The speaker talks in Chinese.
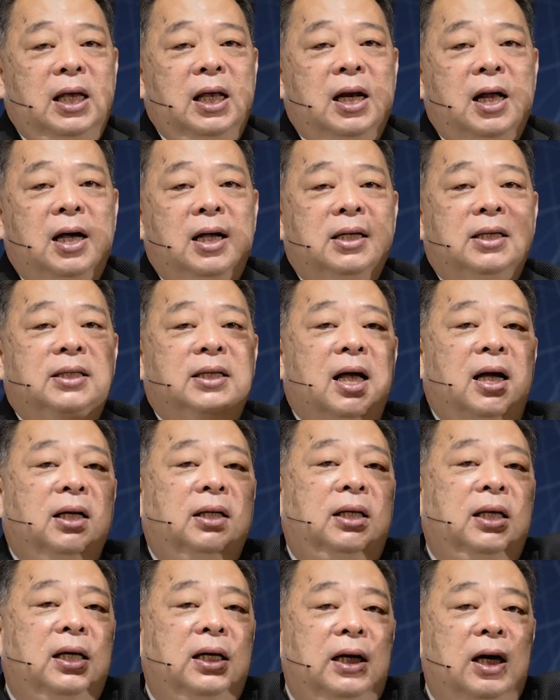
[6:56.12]
义了
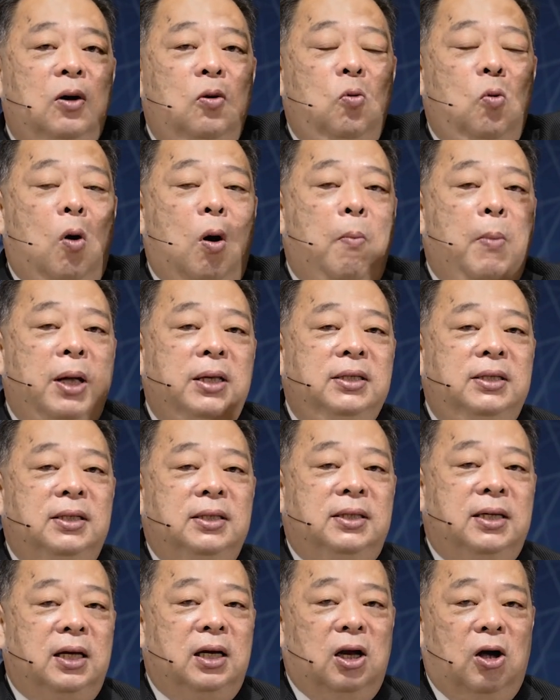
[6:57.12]
上帝跟我们
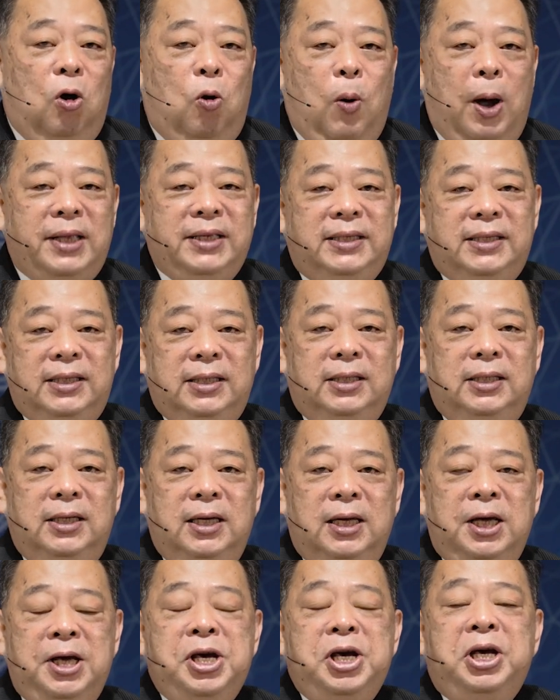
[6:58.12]
之间的关
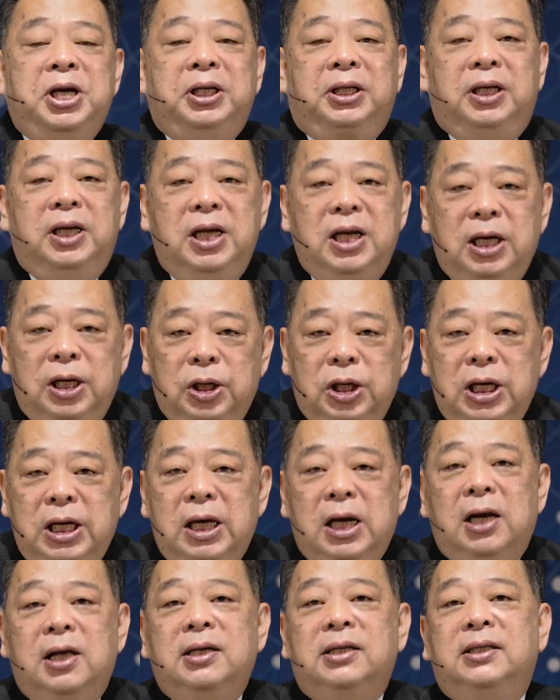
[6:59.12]
系，定
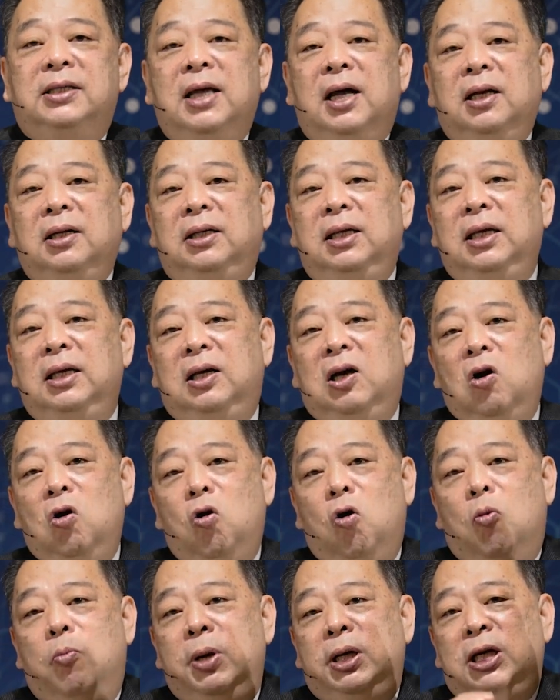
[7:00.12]
义了上帝跟
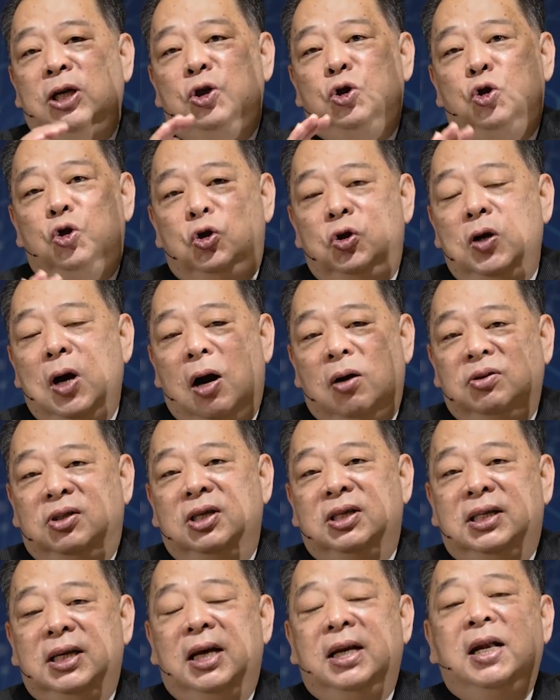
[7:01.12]
我们的需要
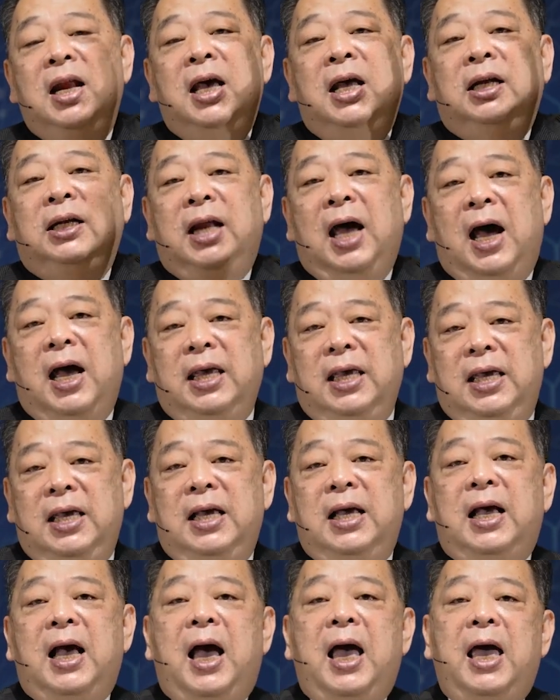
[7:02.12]
之间他
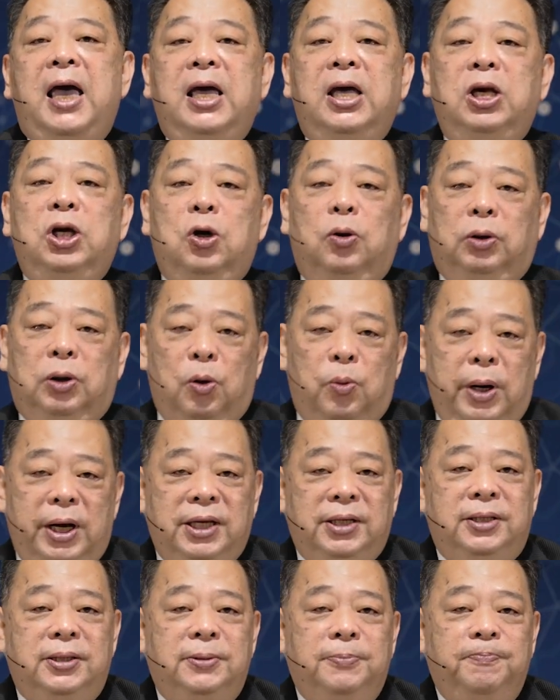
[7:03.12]
应该有的
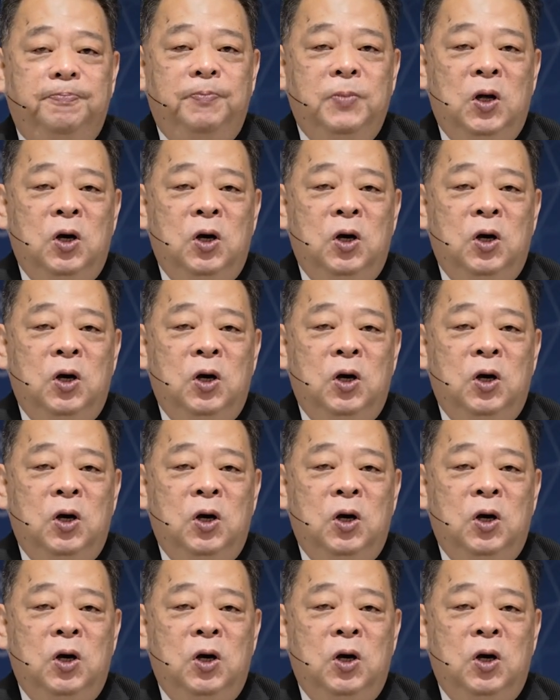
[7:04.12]
位置。